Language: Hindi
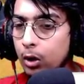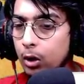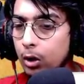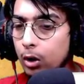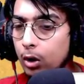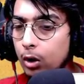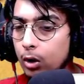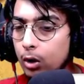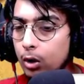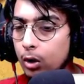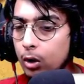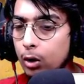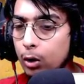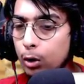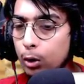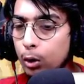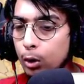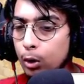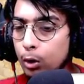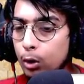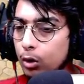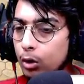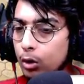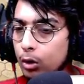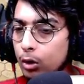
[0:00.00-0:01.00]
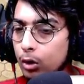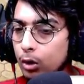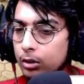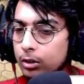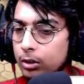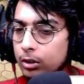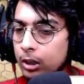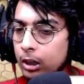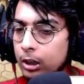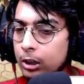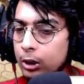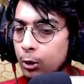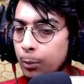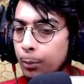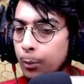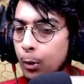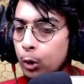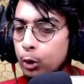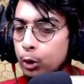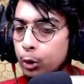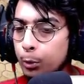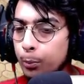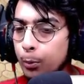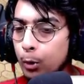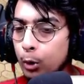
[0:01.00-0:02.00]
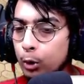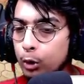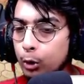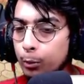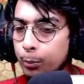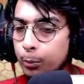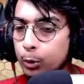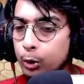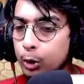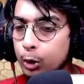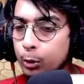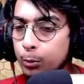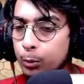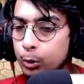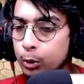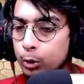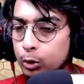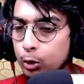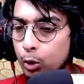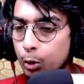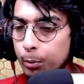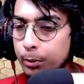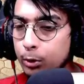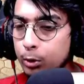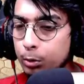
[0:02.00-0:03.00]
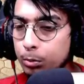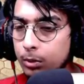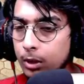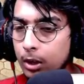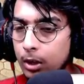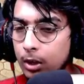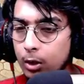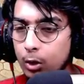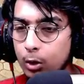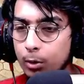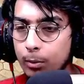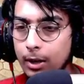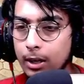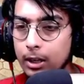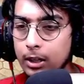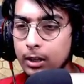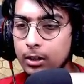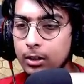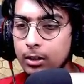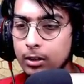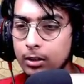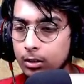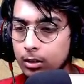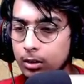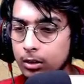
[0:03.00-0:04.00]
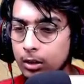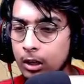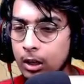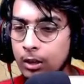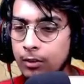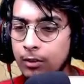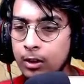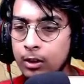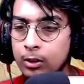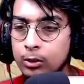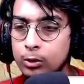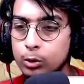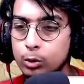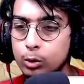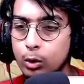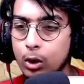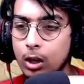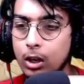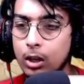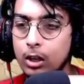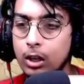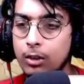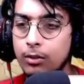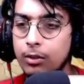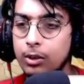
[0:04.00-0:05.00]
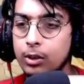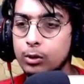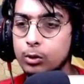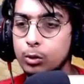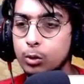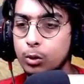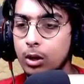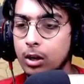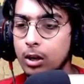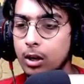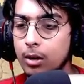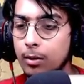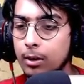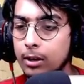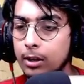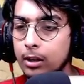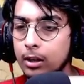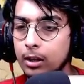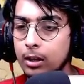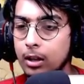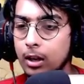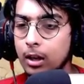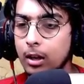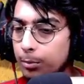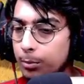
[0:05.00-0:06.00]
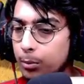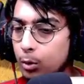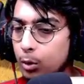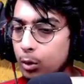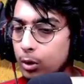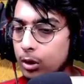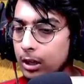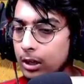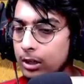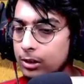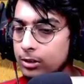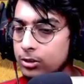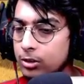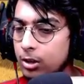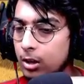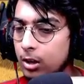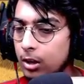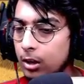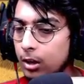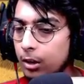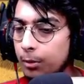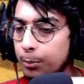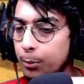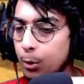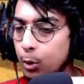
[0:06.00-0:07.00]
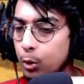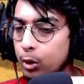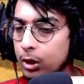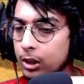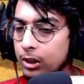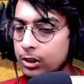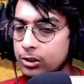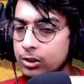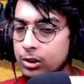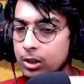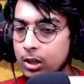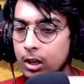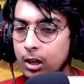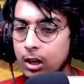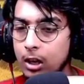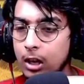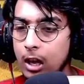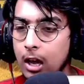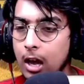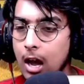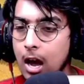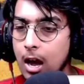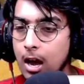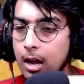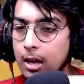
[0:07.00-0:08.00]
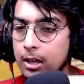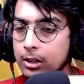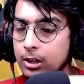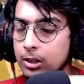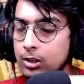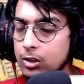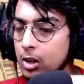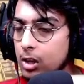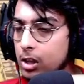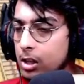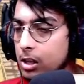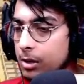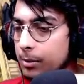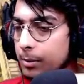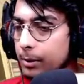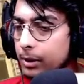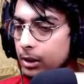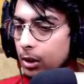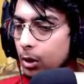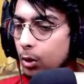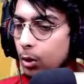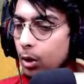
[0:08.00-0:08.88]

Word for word: हो टेटो पोटो पोटो पुटो पुटो जो भी तुम कर रहे हो भाई लिविंग जू हाँ लिविंग जू आ रहा है भाई ठीक है प्रोटेस्टर प्रोटेस्ट करने आ गए इतनी जल्दी बताओ